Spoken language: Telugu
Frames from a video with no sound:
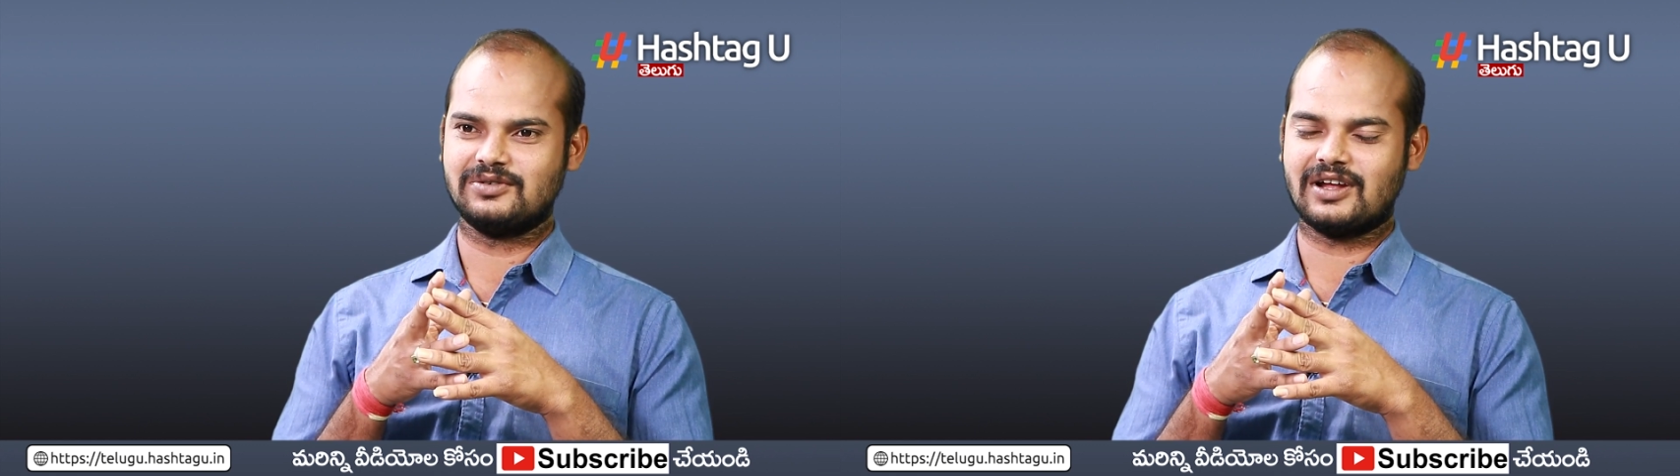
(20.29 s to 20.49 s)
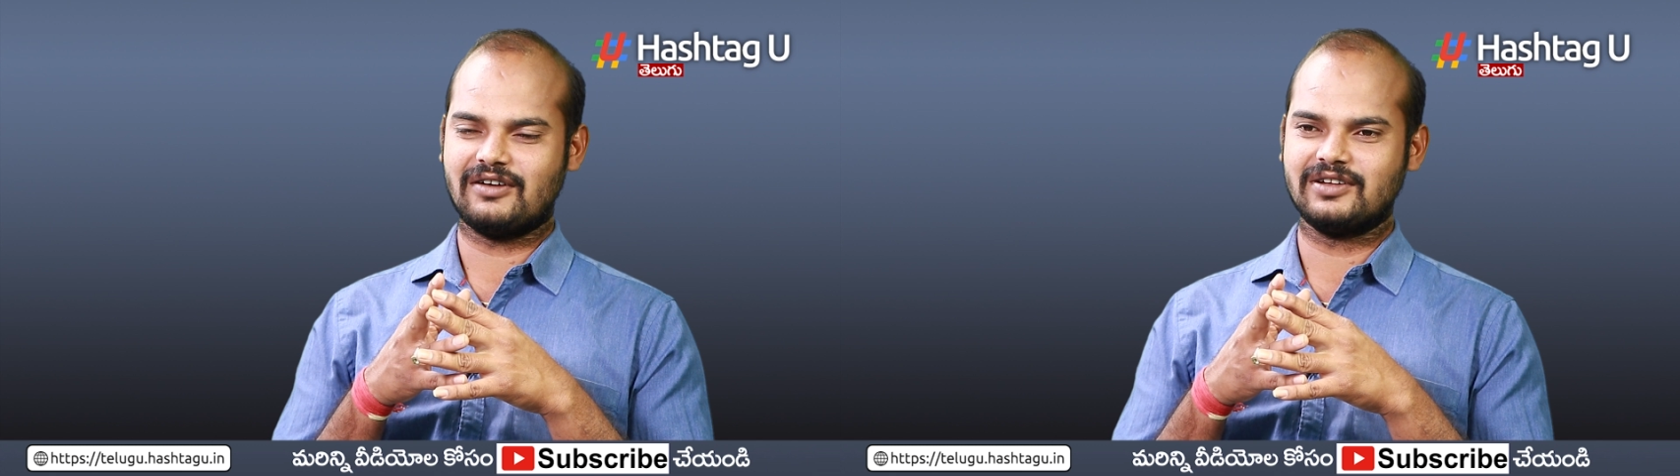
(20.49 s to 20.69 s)

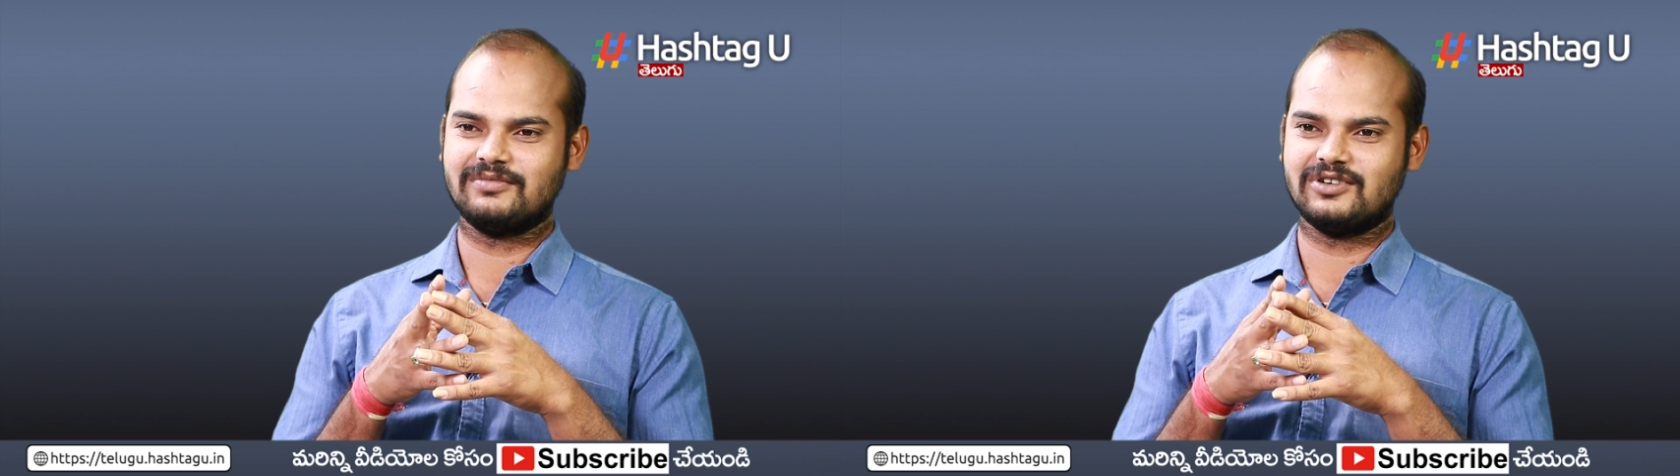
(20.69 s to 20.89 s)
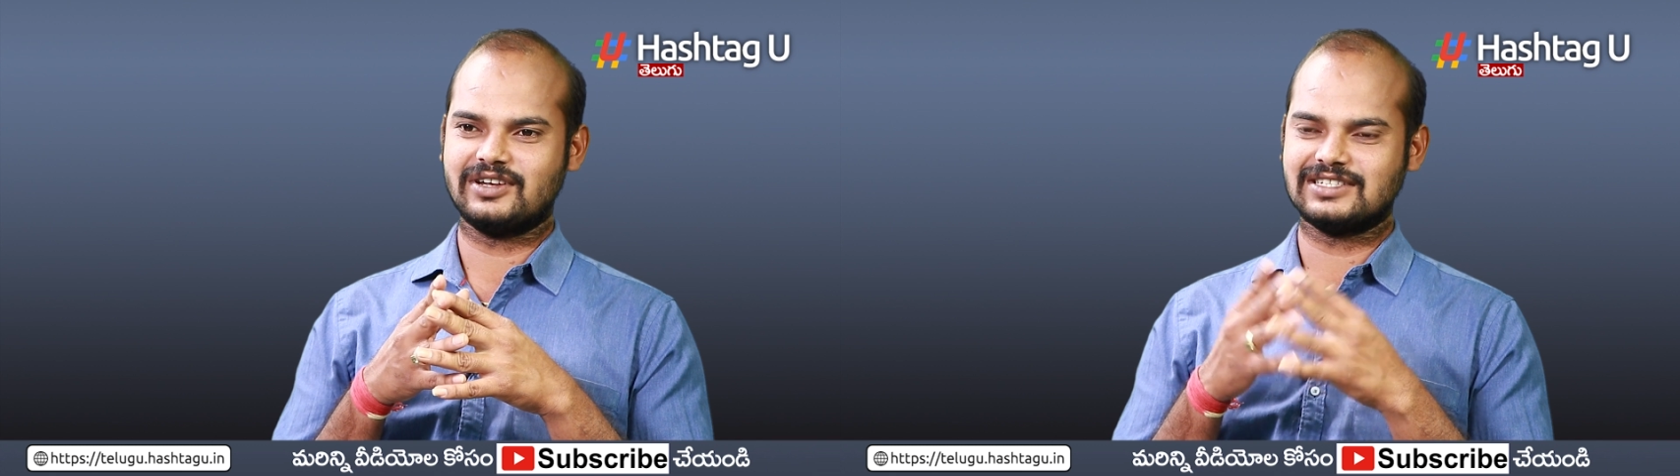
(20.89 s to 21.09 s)

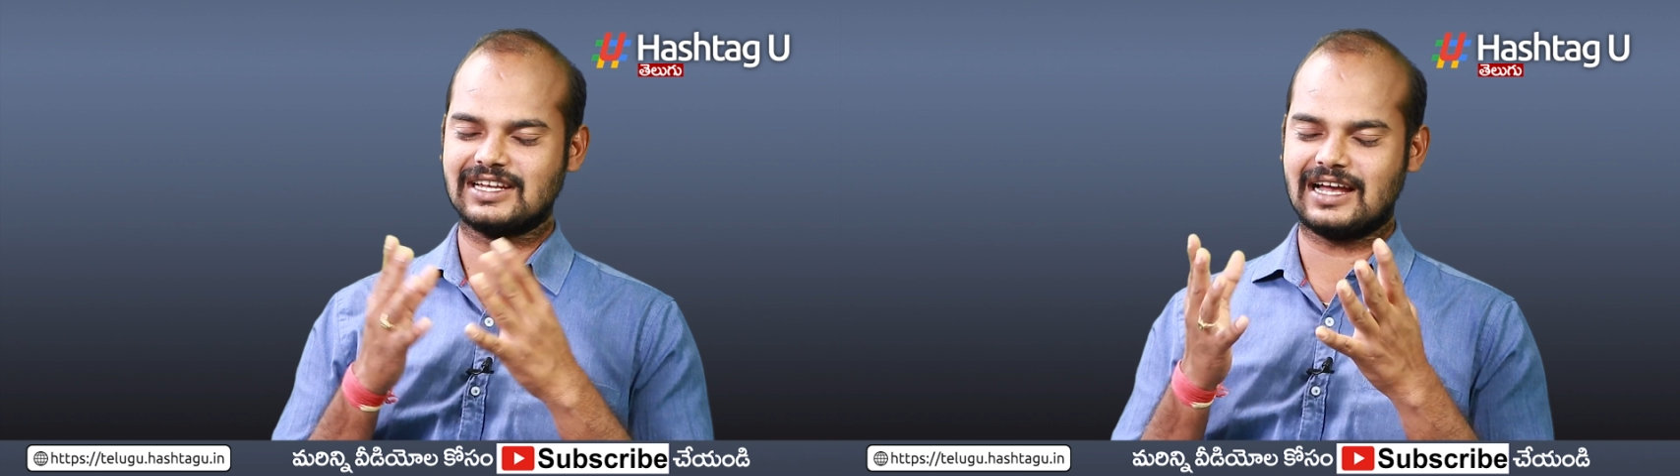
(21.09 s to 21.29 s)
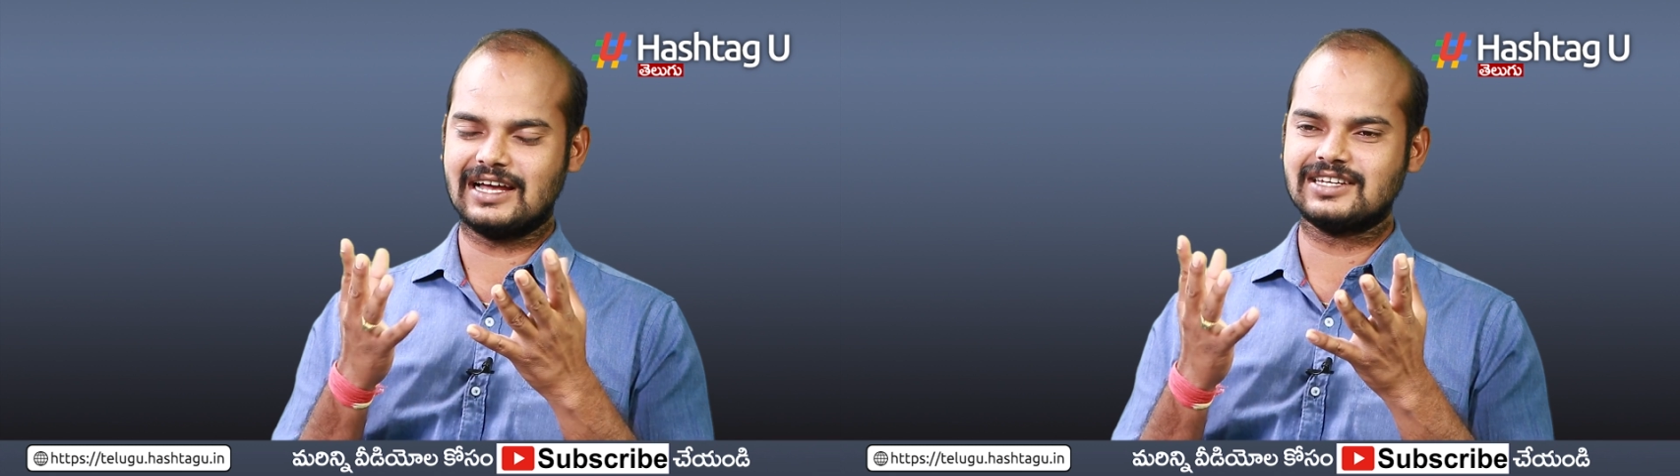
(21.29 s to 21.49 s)
రావడంతో
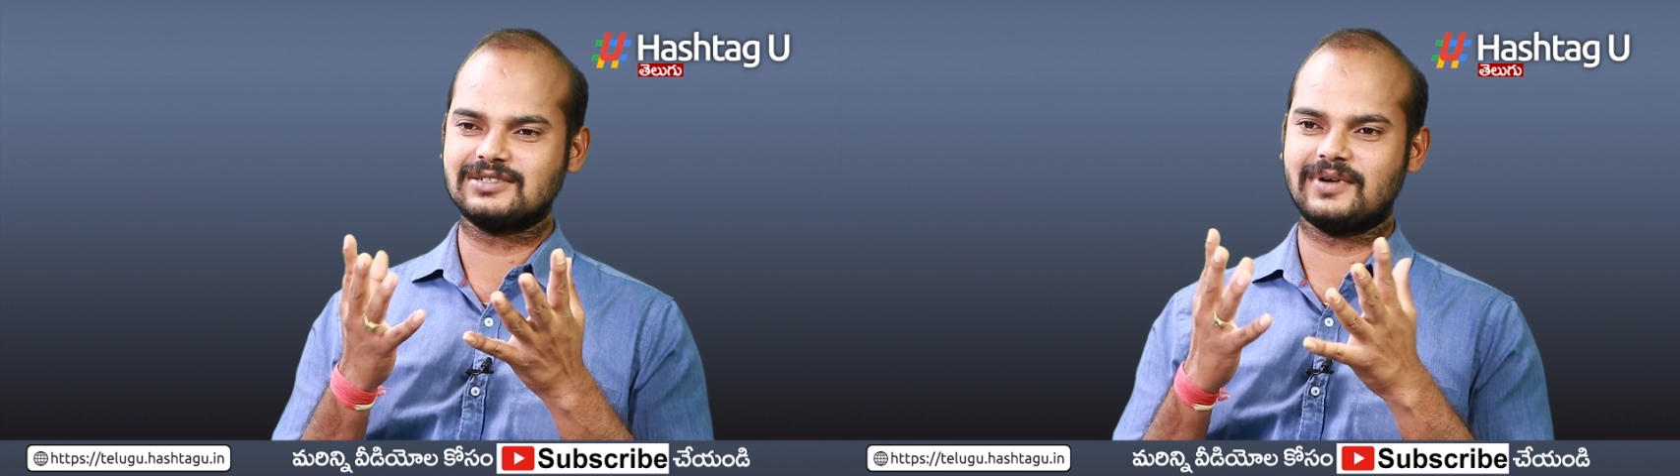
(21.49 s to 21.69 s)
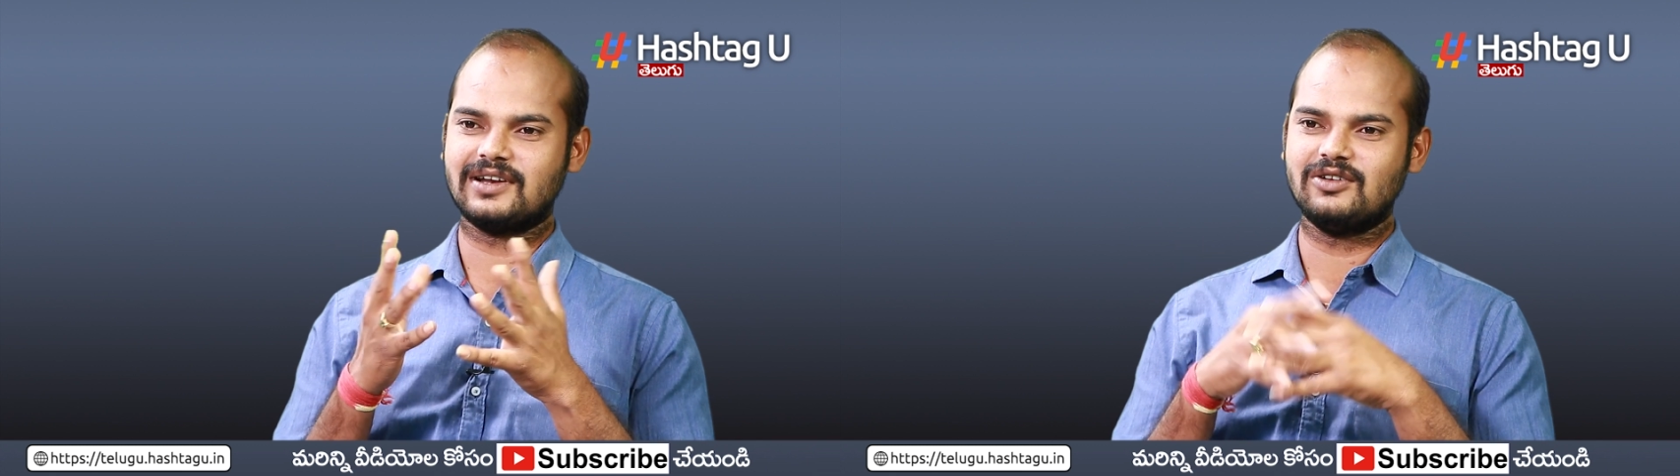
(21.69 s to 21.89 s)
అసలు
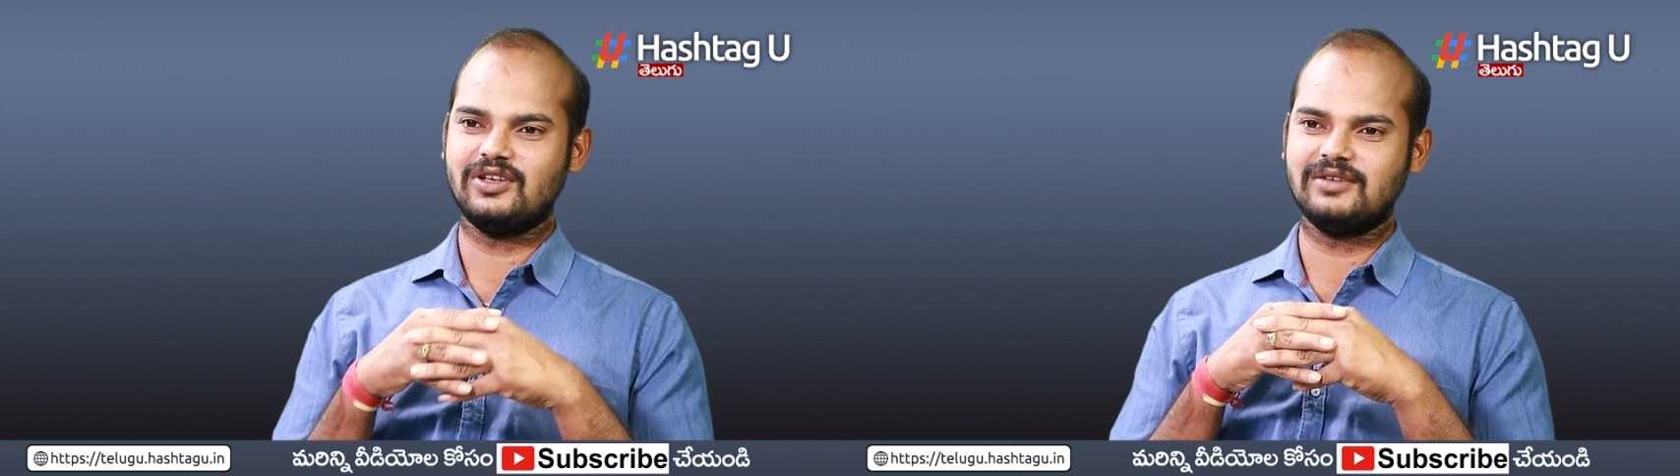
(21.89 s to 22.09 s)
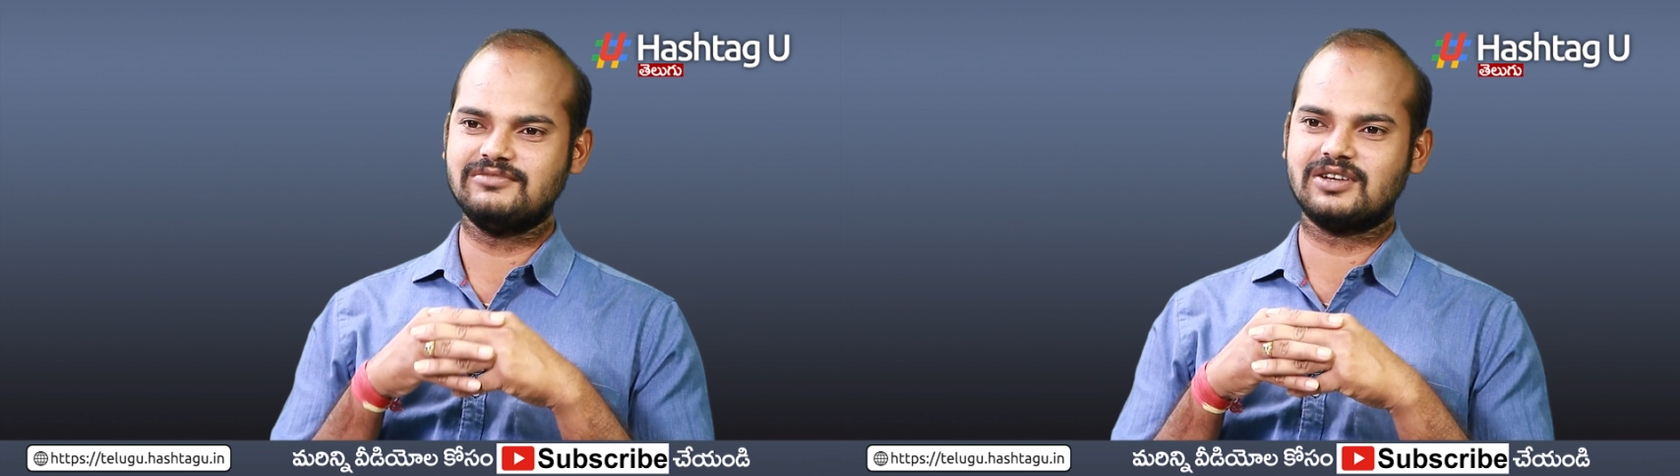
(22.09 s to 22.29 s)
కాంగ్రెస్ పార్టీలో
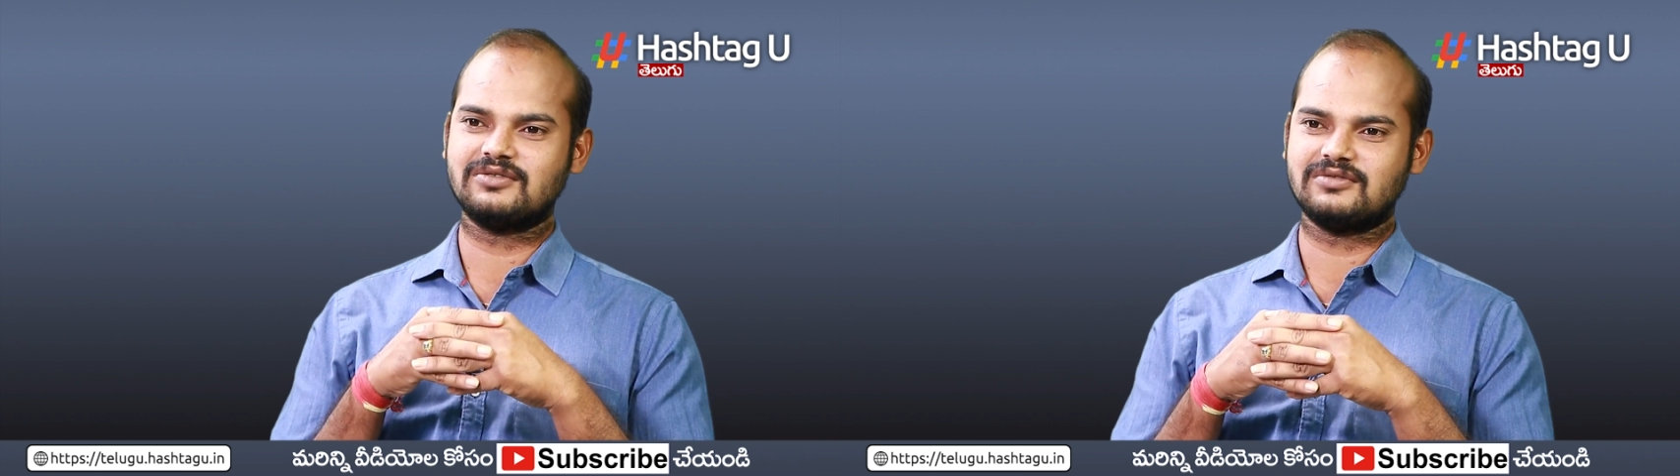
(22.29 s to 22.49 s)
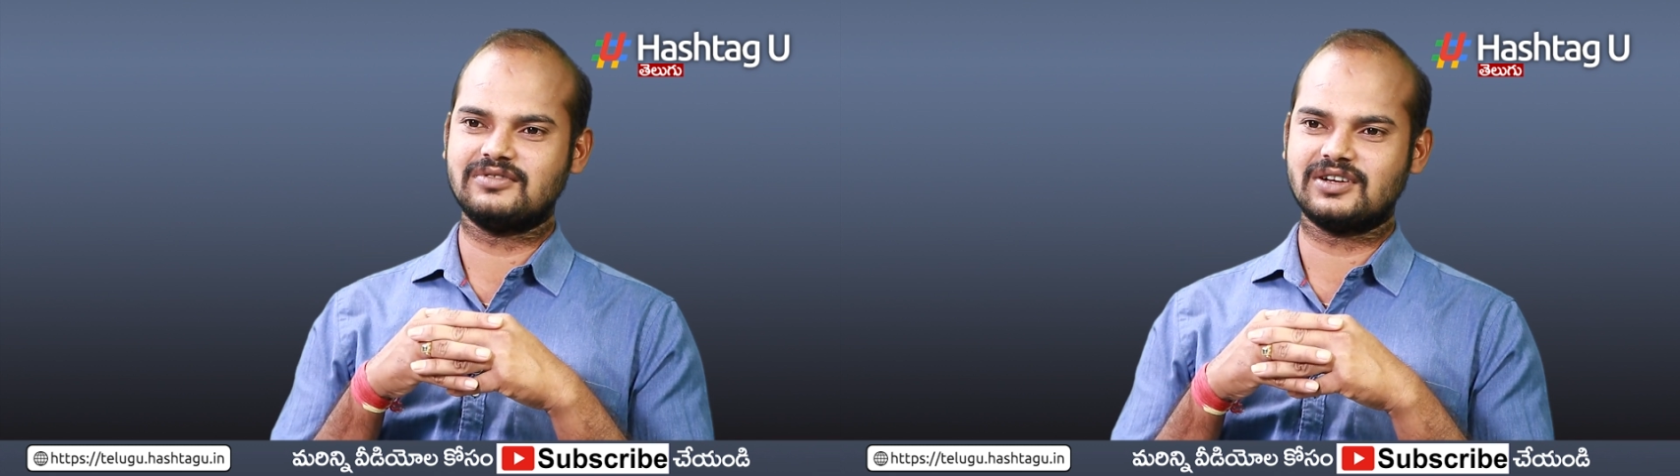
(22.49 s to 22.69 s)
ఏం
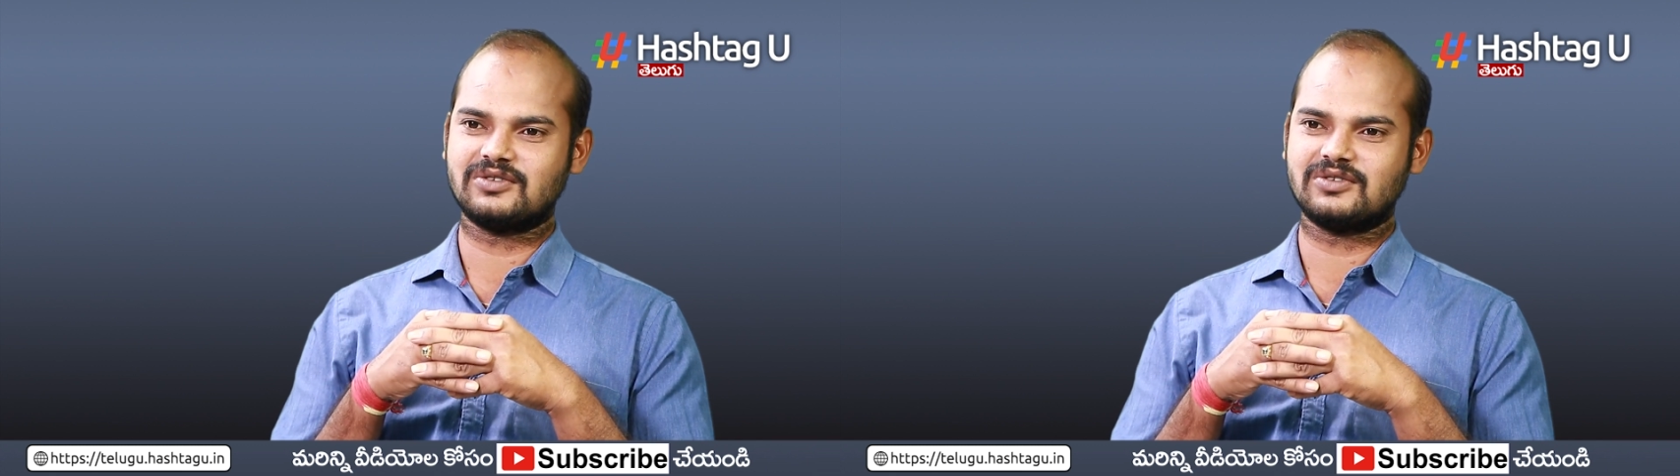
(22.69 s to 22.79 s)
జరుగుతుంది